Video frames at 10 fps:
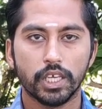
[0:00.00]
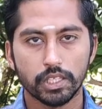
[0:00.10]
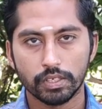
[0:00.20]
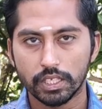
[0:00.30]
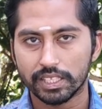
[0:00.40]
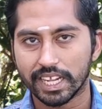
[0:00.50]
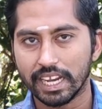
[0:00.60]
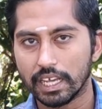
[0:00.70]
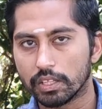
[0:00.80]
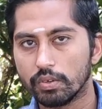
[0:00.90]
இது வந்து
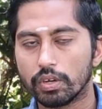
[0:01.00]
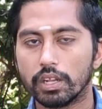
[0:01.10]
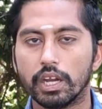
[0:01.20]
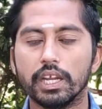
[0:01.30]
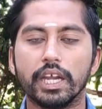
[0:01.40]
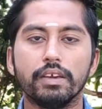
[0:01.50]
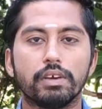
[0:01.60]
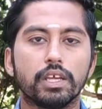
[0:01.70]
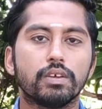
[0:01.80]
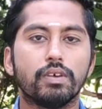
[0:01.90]
தரையில இருந்து ஒரு ரெண்டு அடி
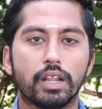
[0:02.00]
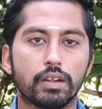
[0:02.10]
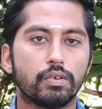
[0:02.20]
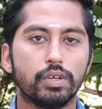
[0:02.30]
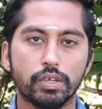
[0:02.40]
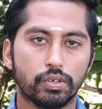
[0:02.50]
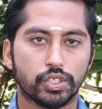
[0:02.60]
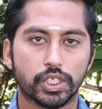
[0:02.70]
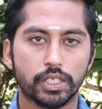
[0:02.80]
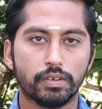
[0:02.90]
வரைக்கும் வளரக்கூடிய ஒரு
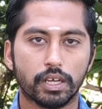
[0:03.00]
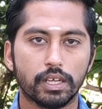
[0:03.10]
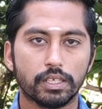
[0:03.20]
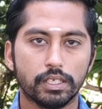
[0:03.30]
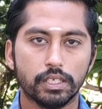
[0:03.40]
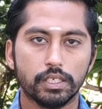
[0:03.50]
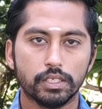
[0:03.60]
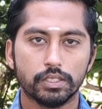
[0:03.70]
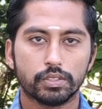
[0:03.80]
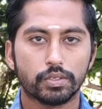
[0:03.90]
செடி வகை
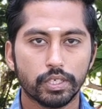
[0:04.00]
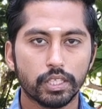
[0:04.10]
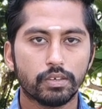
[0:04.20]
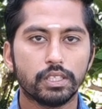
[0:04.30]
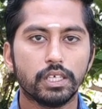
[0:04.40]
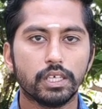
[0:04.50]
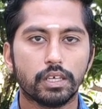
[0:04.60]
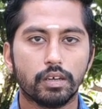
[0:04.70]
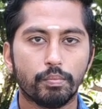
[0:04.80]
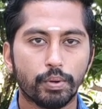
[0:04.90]
ஸோ இதை வந்து
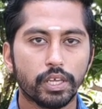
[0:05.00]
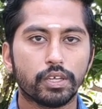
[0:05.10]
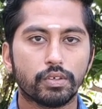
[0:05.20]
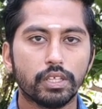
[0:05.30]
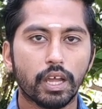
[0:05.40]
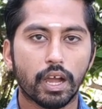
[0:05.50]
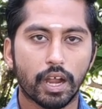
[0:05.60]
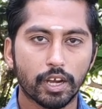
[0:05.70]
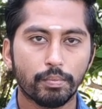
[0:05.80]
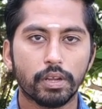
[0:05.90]
பிடுங்கிட்டு வந்து
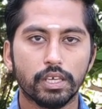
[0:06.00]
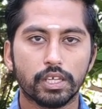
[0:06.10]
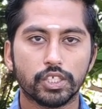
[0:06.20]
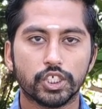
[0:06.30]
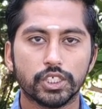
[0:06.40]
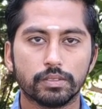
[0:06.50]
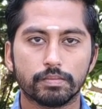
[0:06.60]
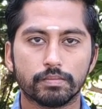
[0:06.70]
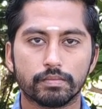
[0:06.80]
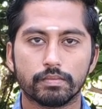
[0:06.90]
அடுப்பில் எரித்து
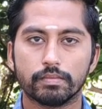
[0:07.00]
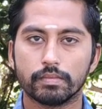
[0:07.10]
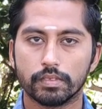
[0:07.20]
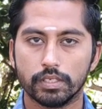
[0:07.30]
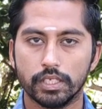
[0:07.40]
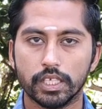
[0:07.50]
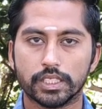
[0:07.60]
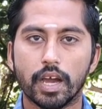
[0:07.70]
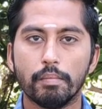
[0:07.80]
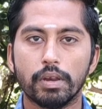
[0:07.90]
இந்த
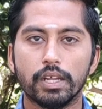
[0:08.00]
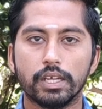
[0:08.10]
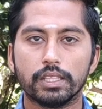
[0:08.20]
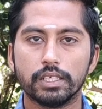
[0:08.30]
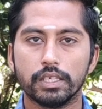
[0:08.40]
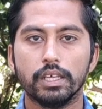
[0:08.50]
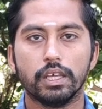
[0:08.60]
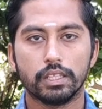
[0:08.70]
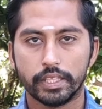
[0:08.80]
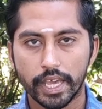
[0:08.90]
சாம்பலை எடுத்து
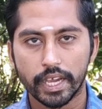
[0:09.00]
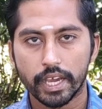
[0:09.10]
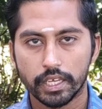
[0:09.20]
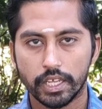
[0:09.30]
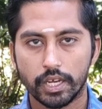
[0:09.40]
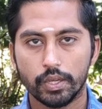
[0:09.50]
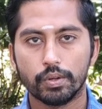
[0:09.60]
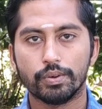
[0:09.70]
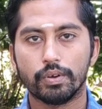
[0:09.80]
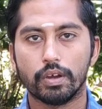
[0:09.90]
தேங்காய்
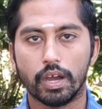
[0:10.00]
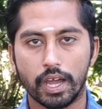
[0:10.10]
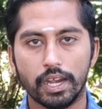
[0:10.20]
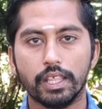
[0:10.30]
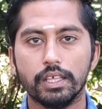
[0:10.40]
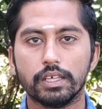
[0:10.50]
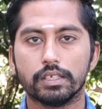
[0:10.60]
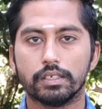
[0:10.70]
எண்ணெயிலையோ அல்லது